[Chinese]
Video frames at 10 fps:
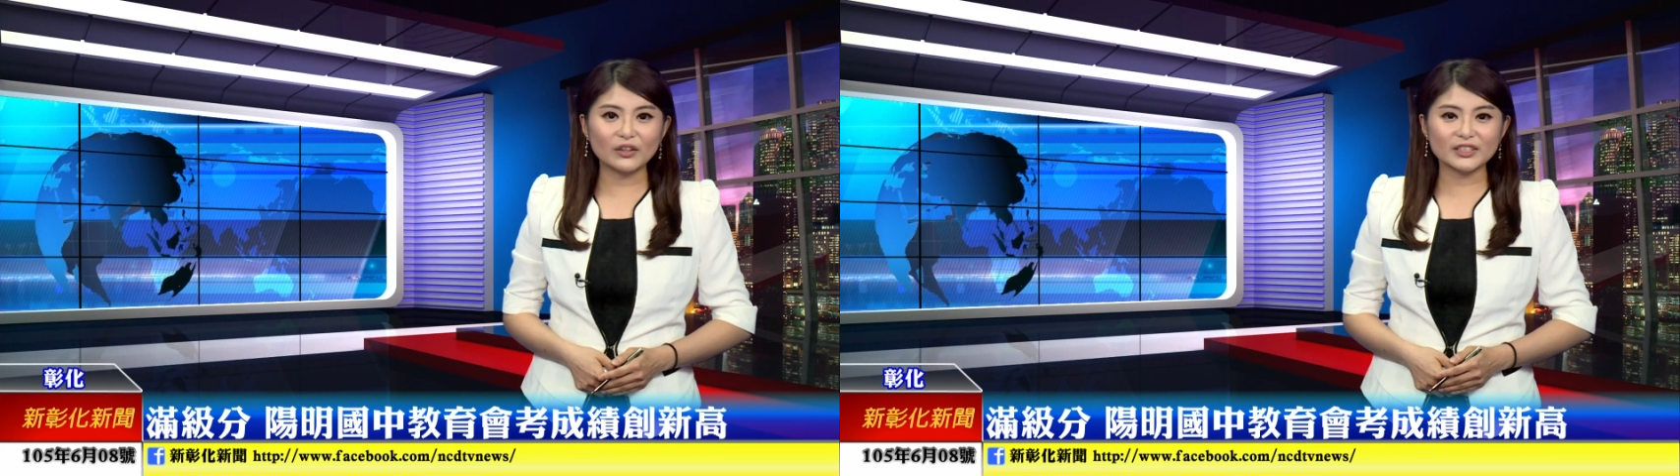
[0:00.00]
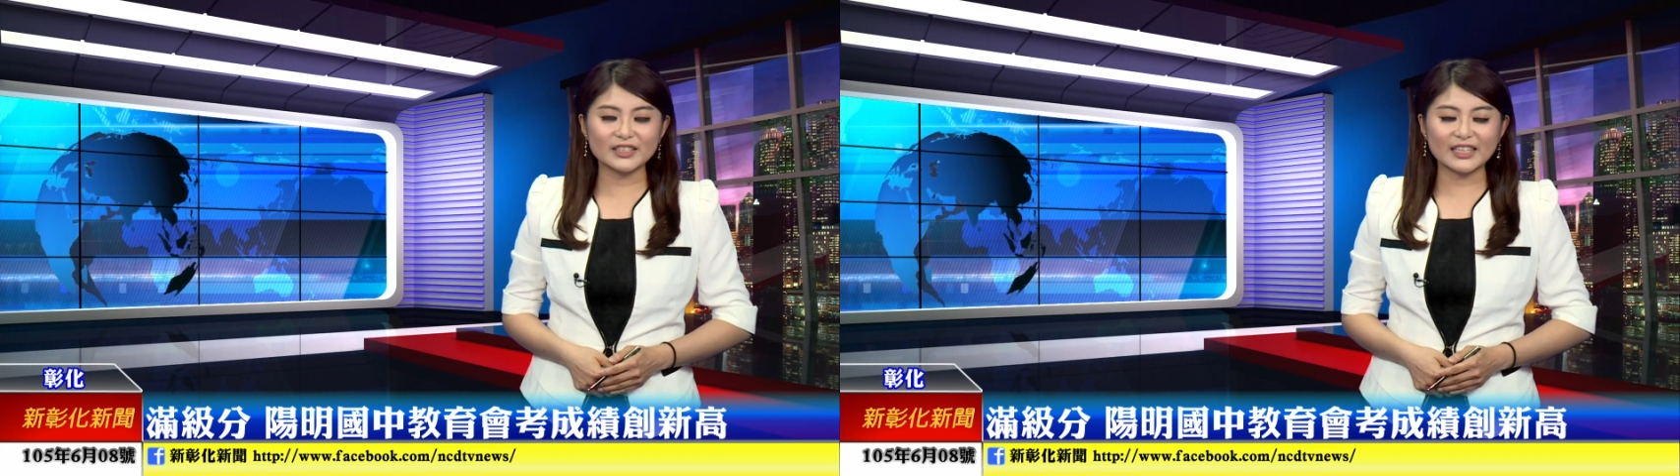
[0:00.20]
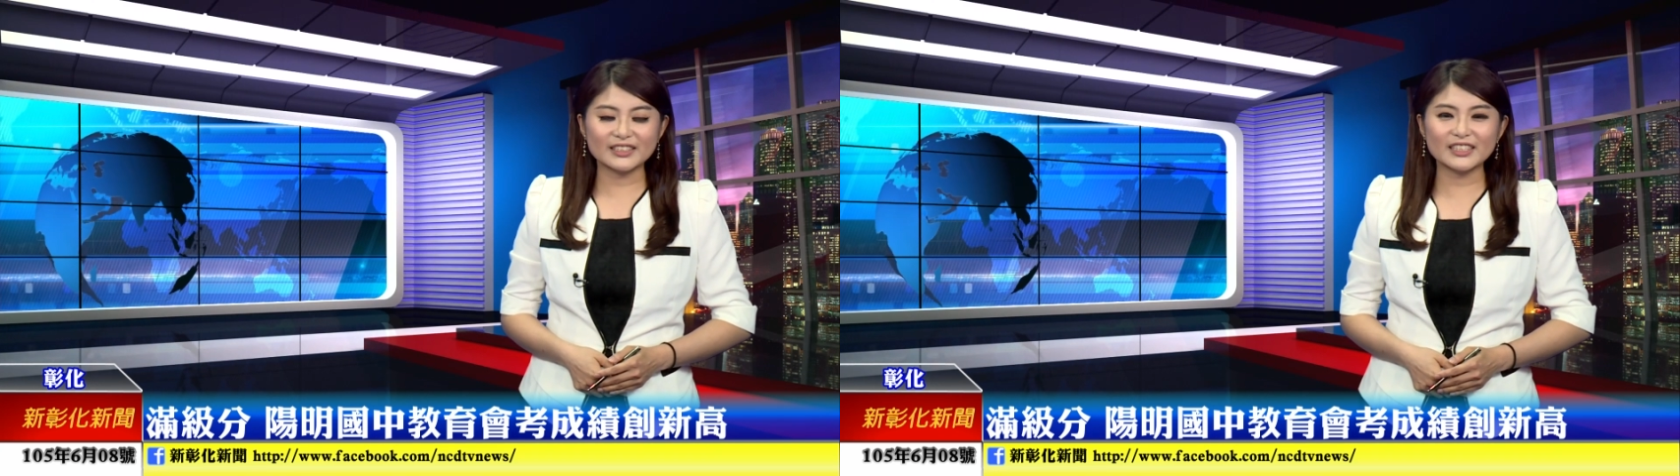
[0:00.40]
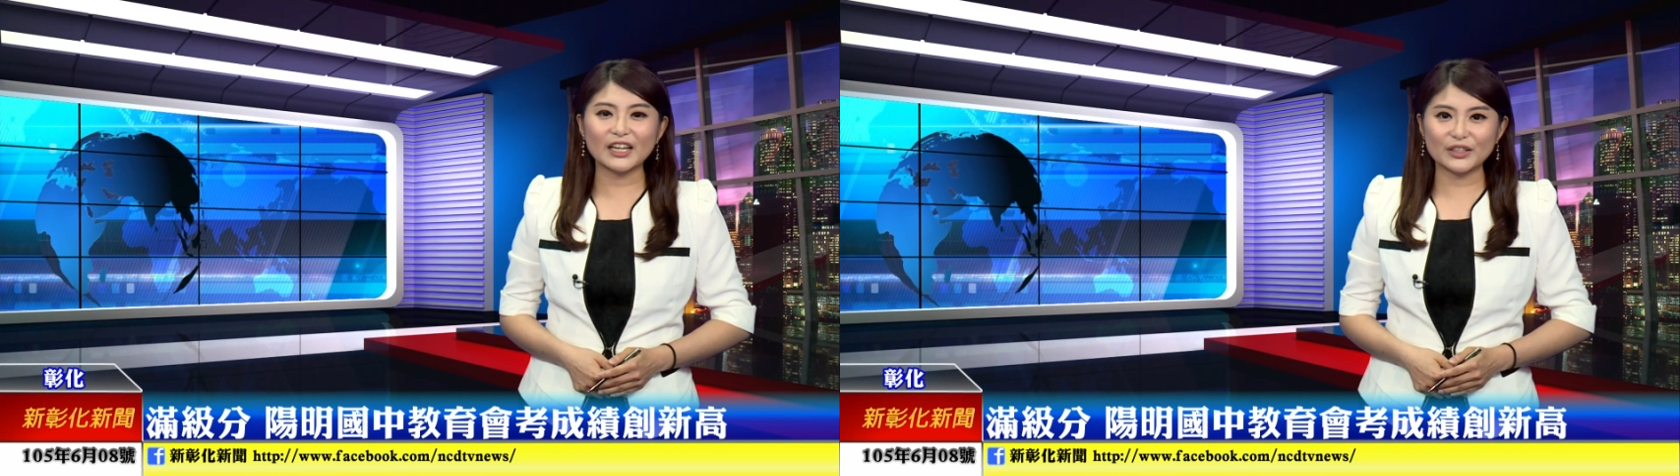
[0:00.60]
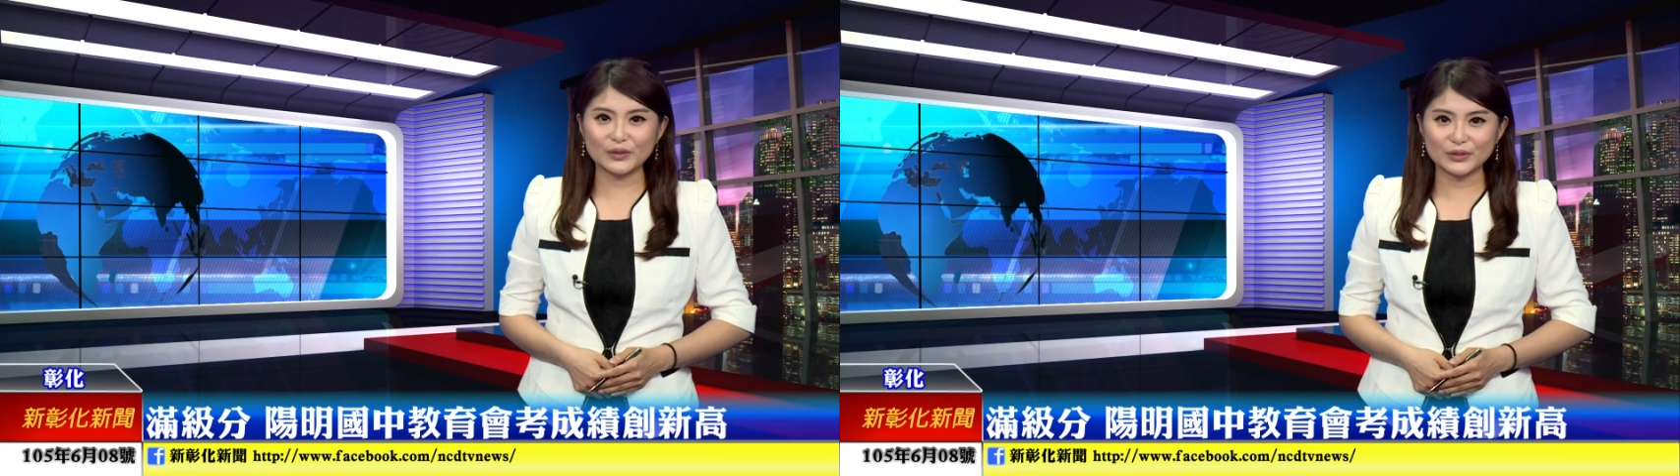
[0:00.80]
成绩
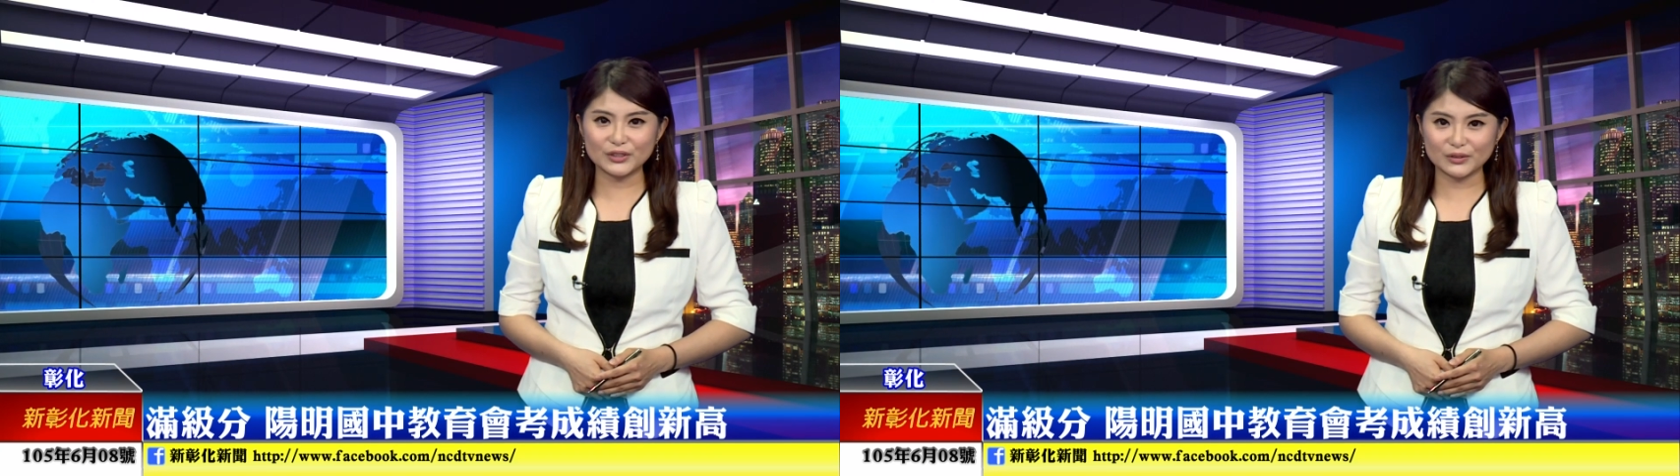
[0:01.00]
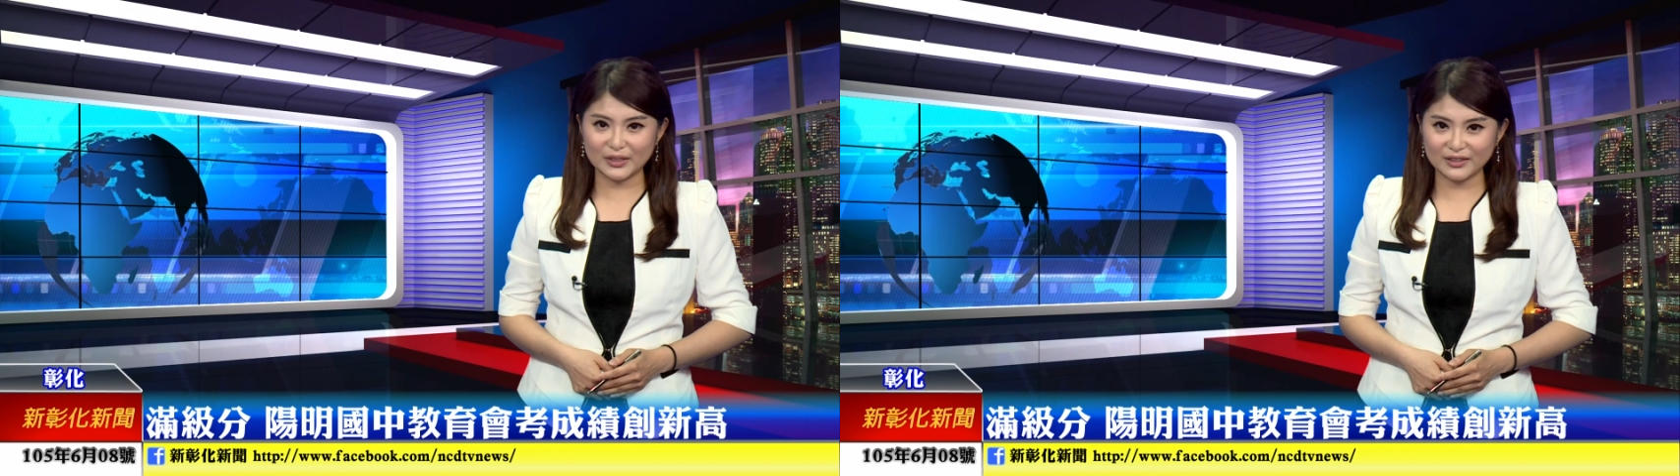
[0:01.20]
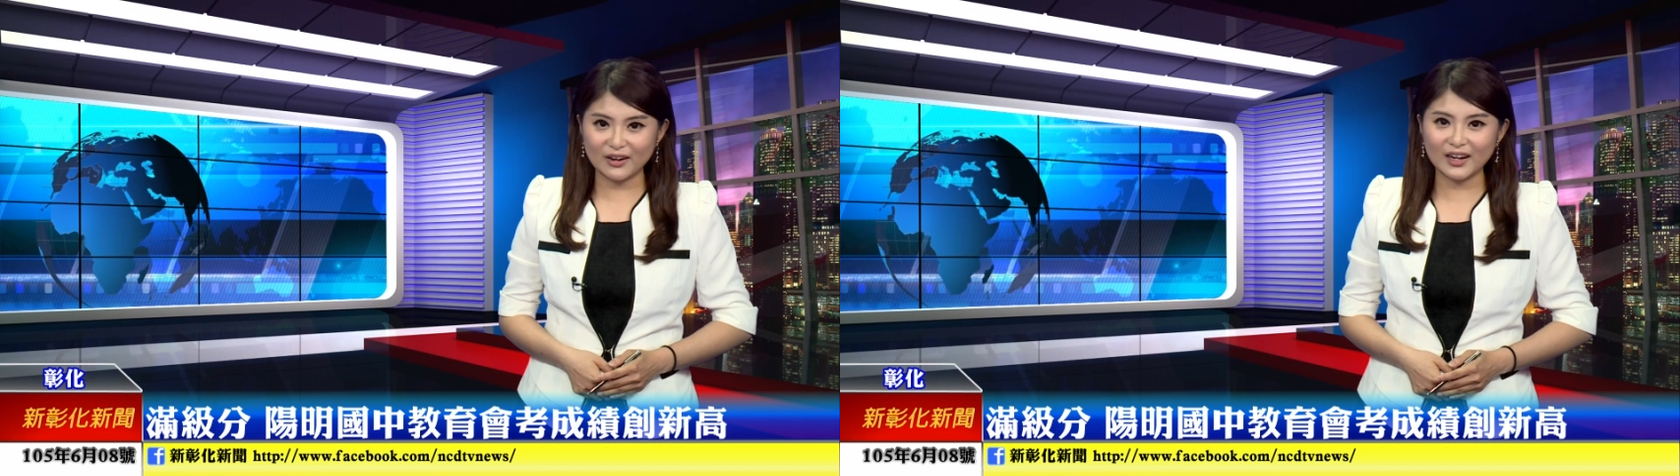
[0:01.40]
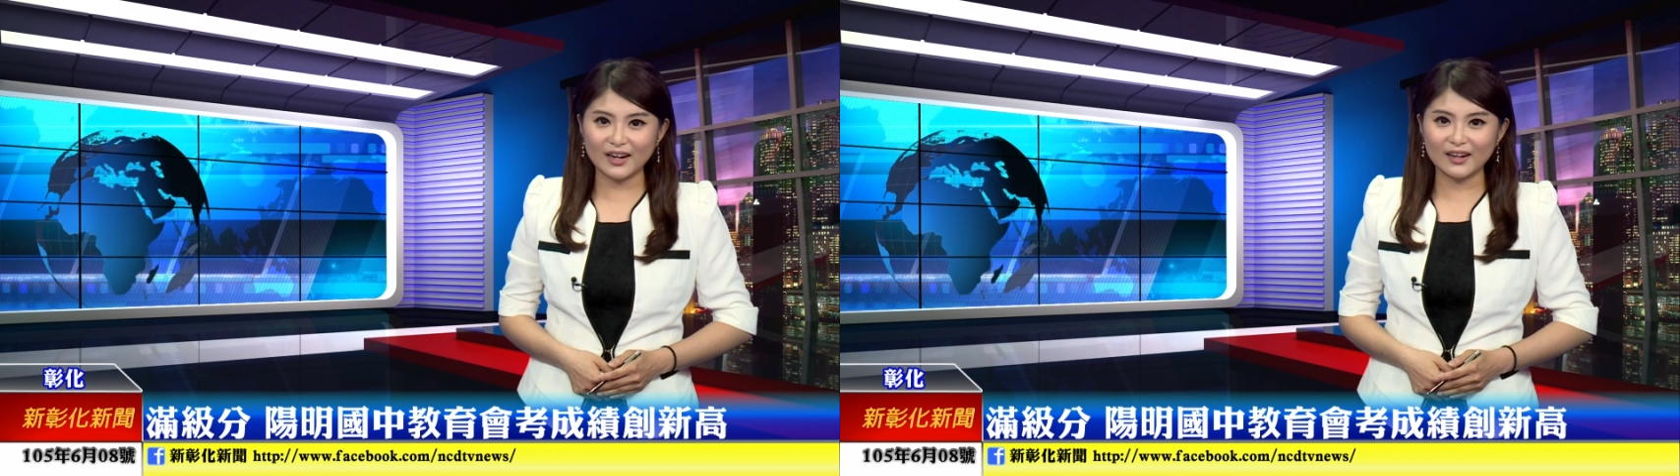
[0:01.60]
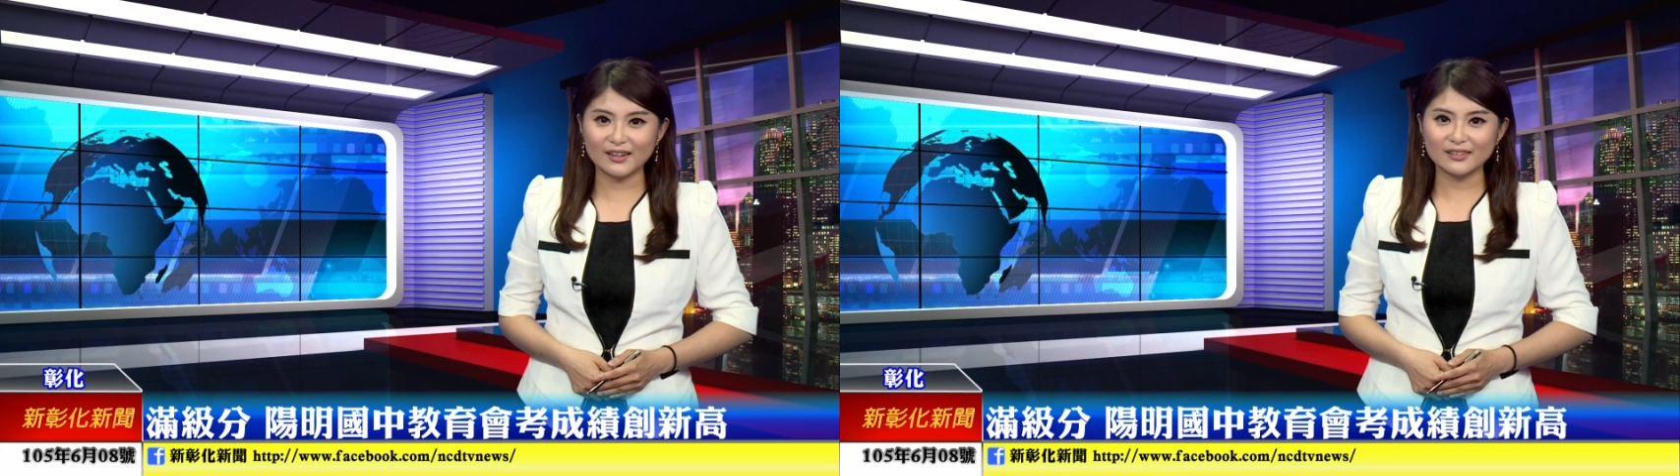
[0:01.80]
优秀的同
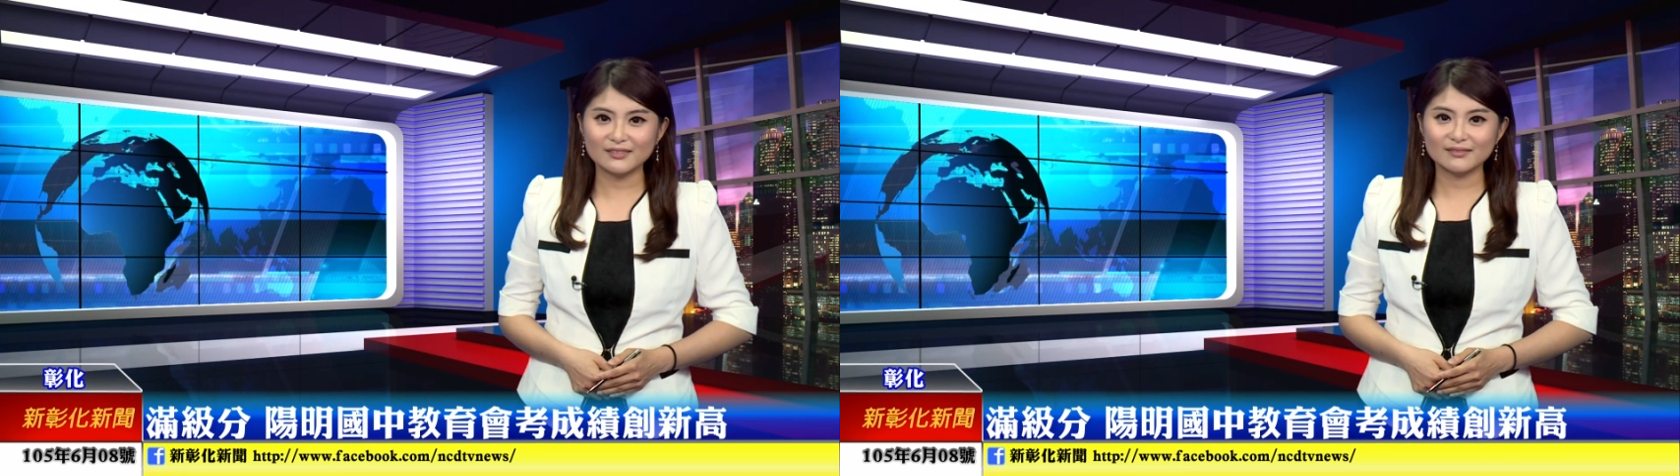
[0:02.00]
学。